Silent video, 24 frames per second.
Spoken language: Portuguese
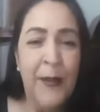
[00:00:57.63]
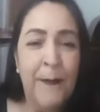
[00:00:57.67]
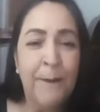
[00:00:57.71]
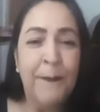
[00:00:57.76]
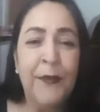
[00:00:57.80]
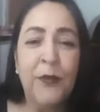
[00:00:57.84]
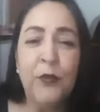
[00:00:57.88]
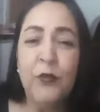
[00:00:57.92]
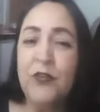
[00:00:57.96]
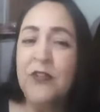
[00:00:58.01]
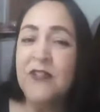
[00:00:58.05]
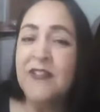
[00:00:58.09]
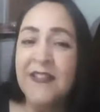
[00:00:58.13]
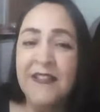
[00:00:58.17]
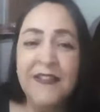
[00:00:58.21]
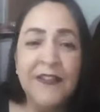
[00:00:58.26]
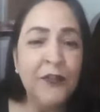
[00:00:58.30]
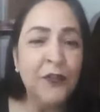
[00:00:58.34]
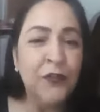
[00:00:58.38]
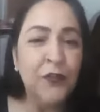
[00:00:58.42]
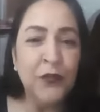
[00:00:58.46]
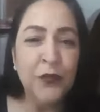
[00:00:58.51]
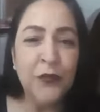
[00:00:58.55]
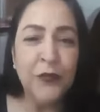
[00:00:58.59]
pelo
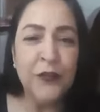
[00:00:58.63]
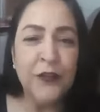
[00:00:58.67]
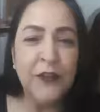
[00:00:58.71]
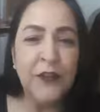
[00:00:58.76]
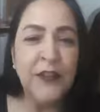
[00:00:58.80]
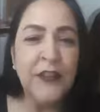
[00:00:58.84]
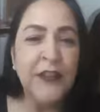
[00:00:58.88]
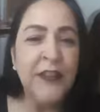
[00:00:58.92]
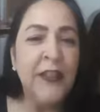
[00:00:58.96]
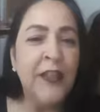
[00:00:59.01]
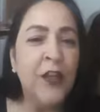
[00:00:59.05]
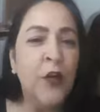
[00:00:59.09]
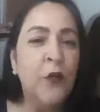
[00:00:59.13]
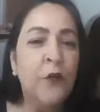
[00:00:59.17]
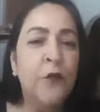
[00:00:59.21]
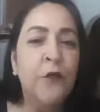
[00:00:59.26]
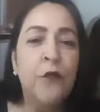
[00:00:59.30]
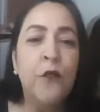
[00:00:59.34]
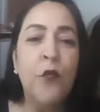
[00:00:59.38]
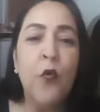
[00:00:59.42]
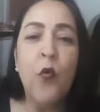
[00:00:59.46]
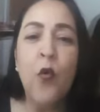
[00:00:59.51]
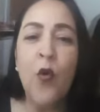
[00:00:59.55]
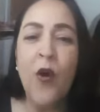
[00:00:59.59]
tanto que eu
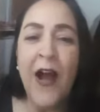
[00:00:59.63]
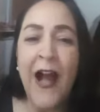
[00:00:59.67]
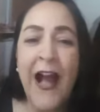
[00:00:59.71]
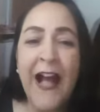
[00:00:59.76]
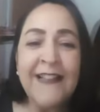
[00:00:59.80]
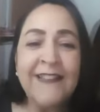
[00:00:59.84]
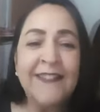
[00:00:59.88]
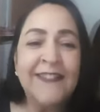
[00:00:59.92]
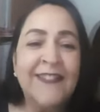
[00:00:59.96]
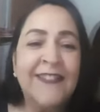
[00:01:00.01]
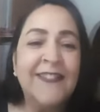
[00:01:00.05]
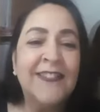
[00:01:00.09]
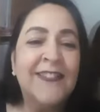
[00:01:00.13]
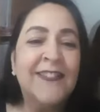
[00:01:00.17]
vou até